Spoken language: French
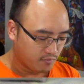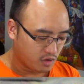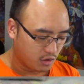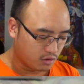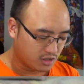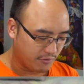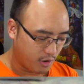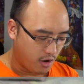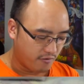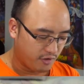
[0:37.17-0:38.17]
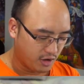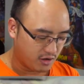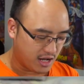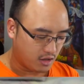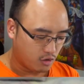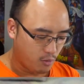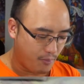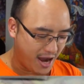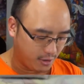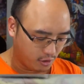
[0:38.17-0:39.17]
Donc, nous avons Venonat,
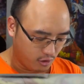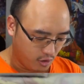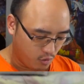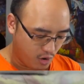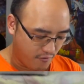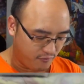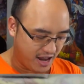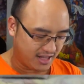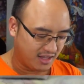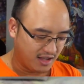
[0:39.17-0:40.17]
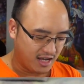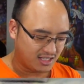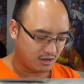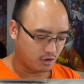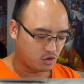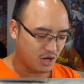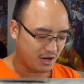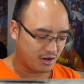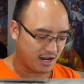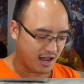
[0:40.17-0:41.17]
Dupider, Rufflet, ainsi que
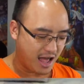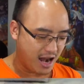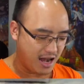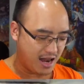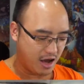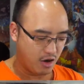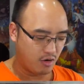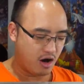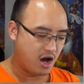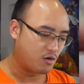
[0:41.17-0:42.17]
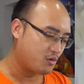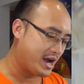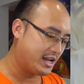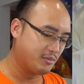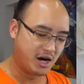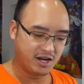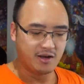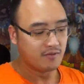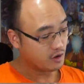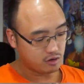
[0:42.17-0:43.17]
Dragonite. Hello! Alrighty boy.
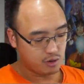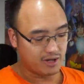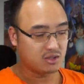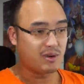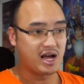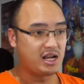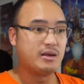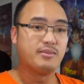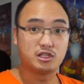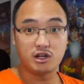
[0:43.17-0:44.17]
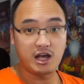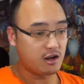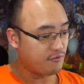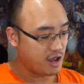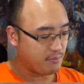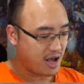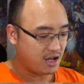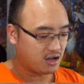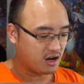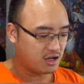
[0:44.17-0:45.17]
On commence mal, mais cela ne fait
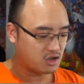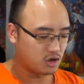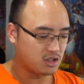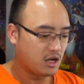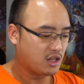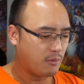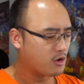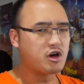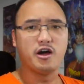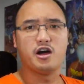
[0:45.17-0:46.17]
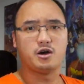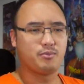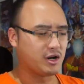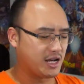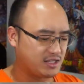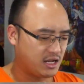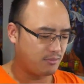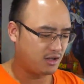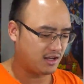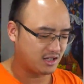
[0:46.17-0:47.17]
pas grand chose dans mon cœur pour la
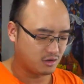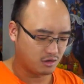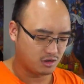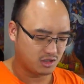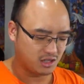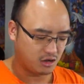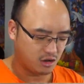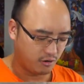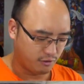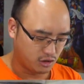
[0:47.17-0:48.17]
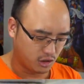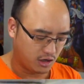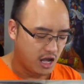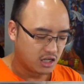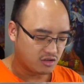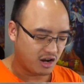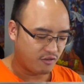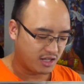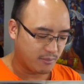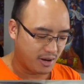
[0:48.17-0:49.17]
simple et une raison que je sais que dans le futur, je vais
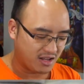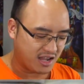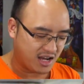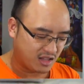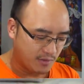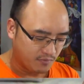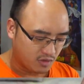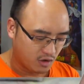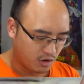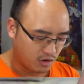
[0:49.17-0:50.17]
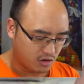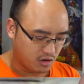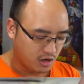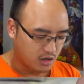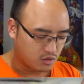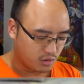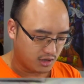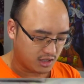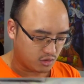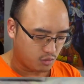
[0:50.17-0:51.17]
avoir des bonnes cartes. Donc, euh,
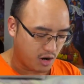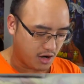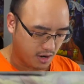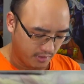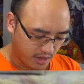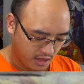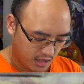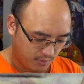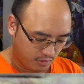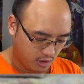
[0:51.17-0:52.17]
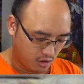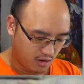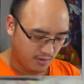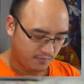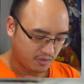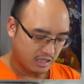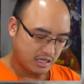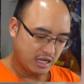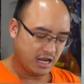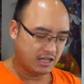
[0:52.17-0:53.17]
Swordix, Rotom, Hypno,
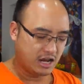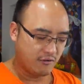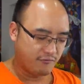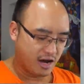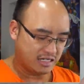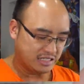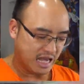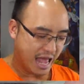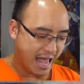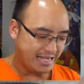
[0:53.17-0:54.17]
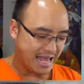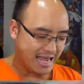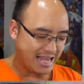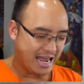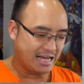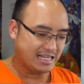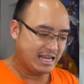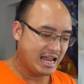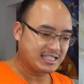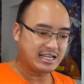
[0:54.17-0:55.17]
et Delphox. Aïe, aïe, aïe. Ok,
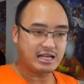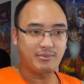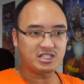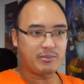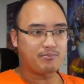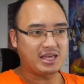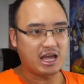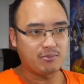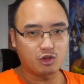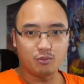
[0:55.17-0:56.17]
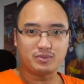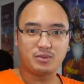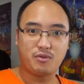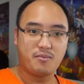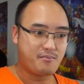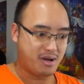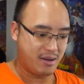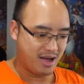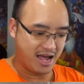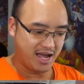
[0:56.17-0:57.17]
là, ça commence à me piquer un tout petit peu.
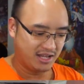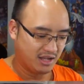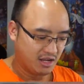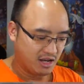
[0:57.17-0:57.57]
My bad.